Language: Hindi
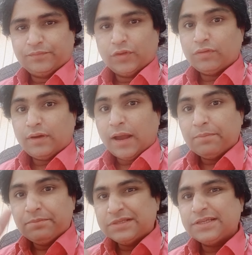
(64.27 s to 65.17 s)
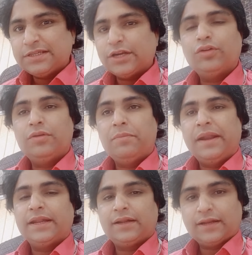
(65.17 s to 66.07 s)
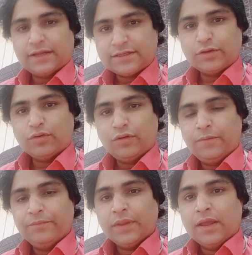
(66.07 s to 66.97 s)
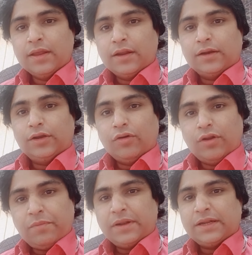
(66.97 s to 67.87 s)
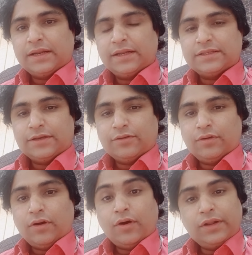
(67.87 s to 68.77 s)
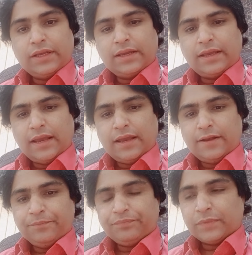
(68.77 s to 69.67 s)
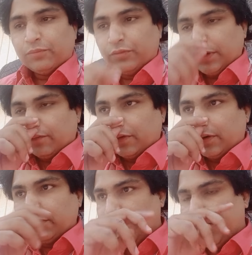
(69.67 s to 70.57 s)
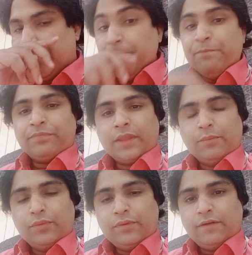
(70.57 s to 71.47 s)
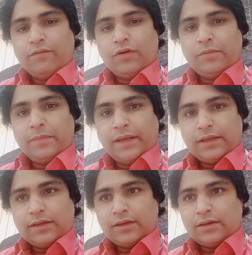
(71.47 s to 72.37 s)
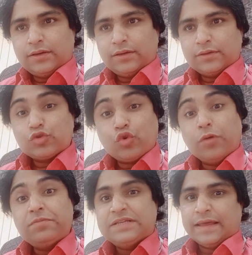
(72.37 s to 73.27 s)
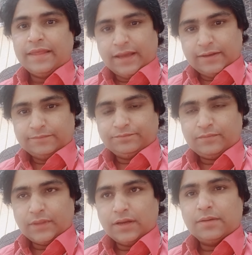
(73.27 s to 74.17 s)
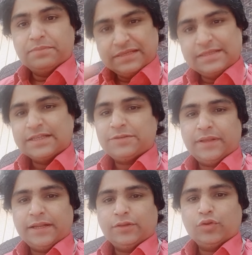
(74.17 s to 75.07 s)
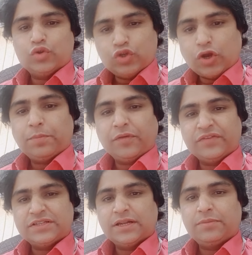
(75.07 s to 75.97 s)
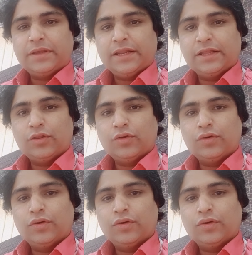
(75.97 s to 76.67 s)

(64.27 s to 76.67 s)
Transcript: तो आप बिज़ी शेड्यूल मेंटेन करना सीखो डेवलपमेंट करना सीखो और एक क्या है पूरे वर्ल्ड में पूरे वर्ल्ड में आ, स्कोप ज़्यादा है बिजनेस में रहने दो जॉब प्रोफेशनल में रहने दो